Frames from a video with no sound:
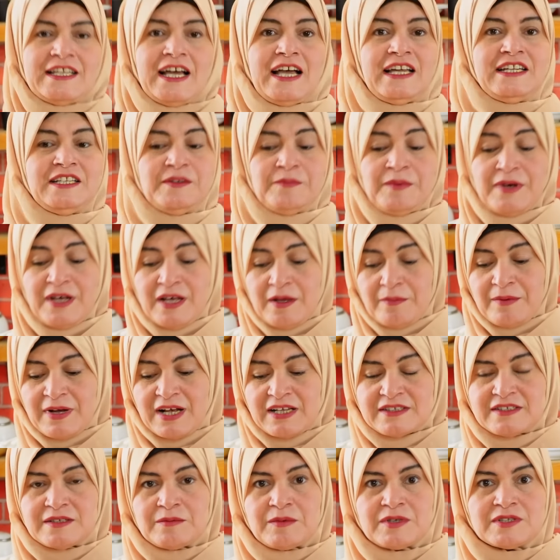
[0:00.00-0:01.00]
تعالي بقى
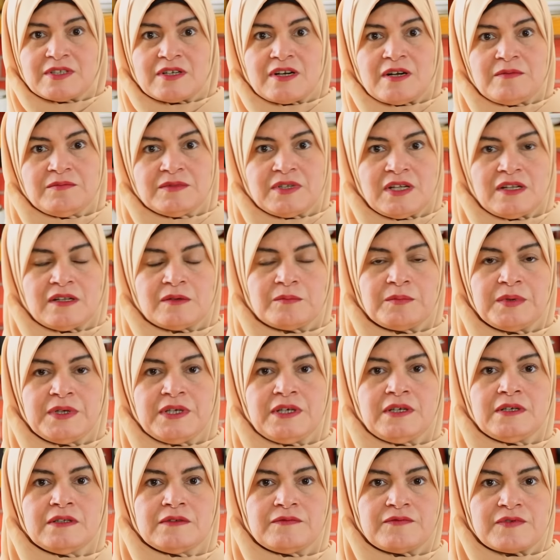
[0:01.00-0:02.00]
بعد ما ضربنا
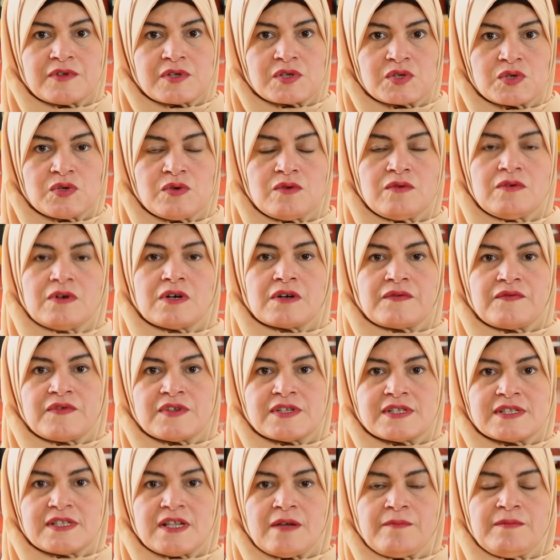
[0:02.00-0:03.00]
البيض في السكر في
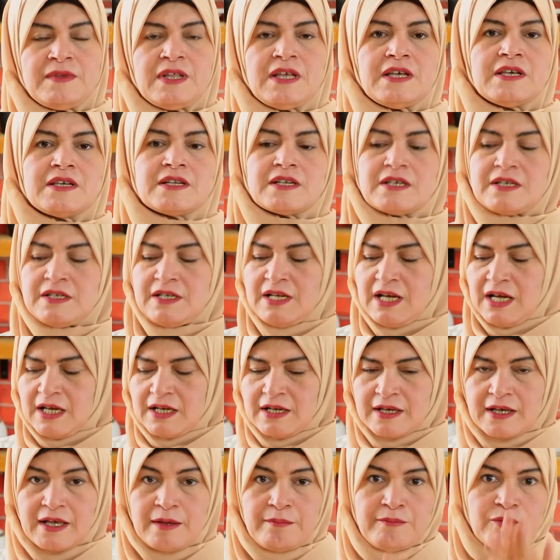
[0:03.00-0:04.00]
السمنه اركنيه
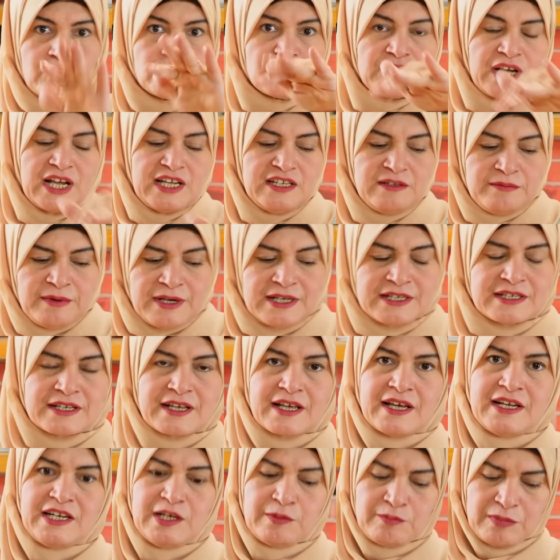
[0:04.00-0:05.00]
على جنب وتعالي بقى
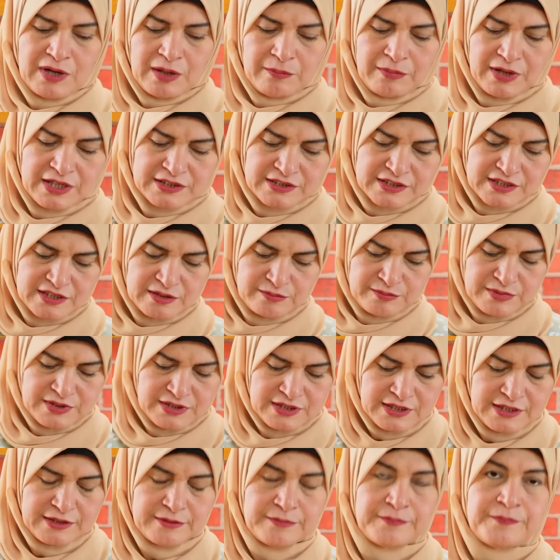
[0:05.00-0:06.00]
نتكلم مع بعض
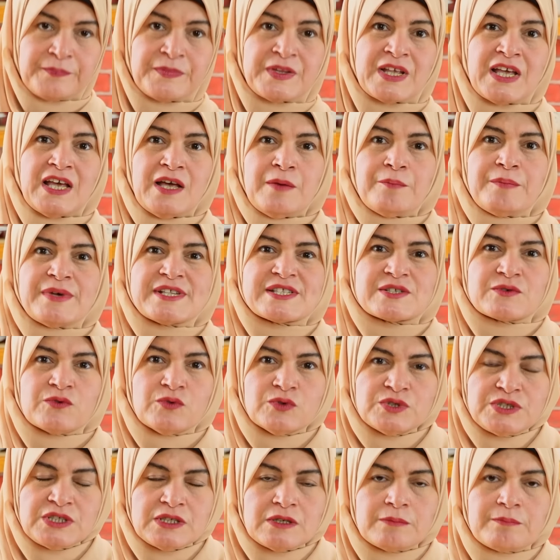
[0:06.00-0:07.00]
كلمتين
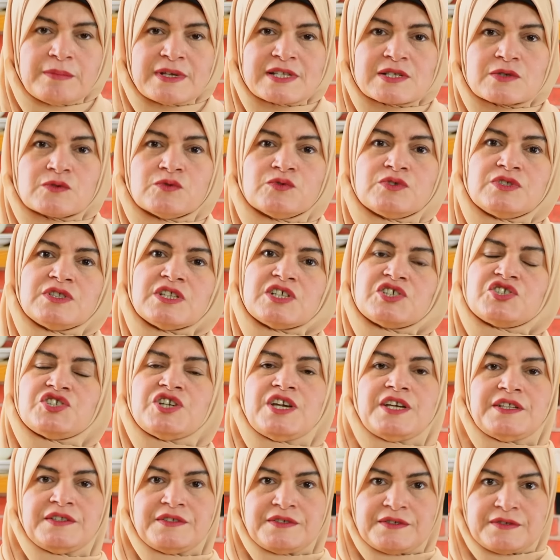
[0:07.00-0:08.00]
بسكوتك بسكوت
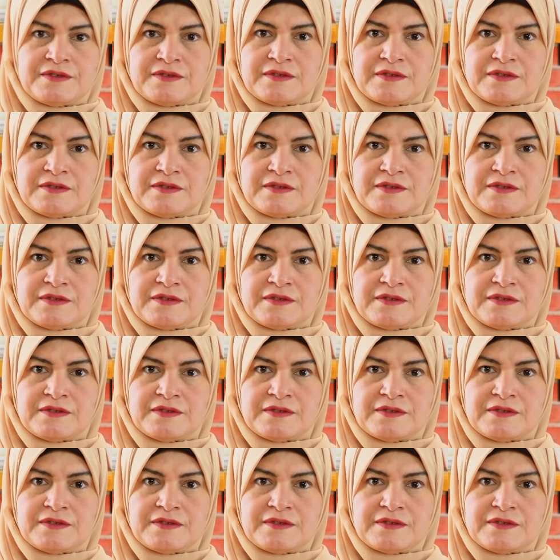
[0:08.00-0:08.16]
نشادر